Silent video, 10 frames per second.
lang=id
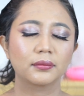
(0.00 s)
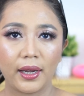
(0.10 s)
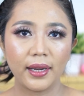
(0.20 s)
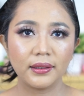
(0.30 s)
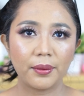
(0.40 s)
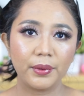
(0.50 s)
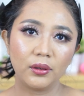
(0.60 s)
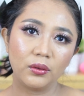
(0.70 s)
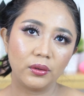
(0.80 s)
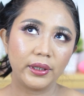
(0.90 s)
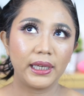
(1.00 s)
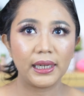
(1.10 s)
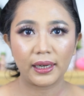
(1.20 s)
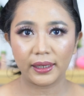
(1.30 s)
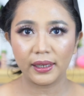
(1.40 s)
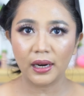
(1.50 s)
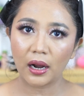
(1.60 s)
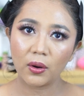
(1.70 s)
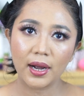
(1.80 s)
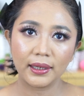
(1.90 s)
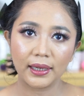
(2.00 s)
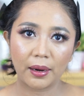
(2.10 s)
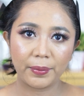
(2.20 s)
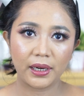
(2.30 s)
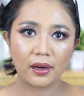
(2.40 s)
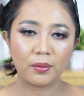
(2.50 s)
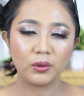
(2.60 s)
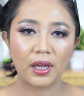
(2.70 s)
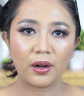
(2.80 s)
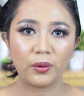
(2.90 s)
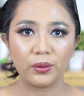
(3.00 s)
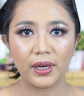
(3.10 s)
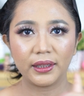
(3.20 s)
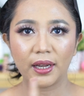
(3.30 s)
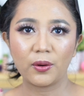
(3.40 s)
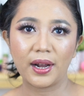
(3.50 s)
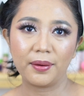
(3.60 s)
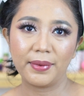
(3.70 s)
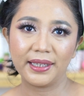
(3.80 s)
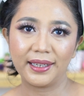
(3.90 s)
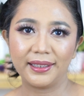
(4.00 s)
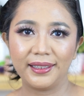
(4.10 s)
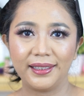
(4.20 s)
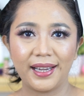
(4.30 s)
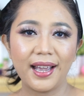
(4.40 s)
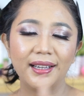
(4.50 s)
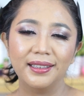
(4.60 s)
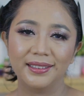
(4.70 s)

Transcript: Oke, sambil nunggu ini kering, aku akan ngerapihin rambut aku, nanti aku akan balik lagi ya.